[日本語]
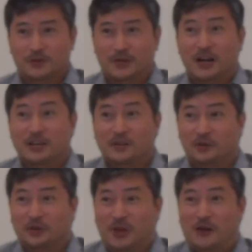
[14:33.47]
何
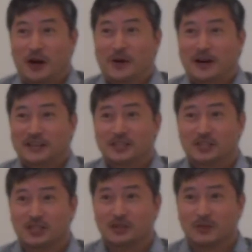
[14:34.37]
この縄張り意
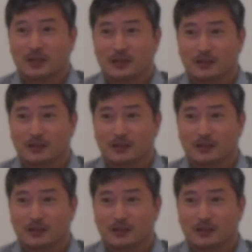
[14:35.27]
識みたいな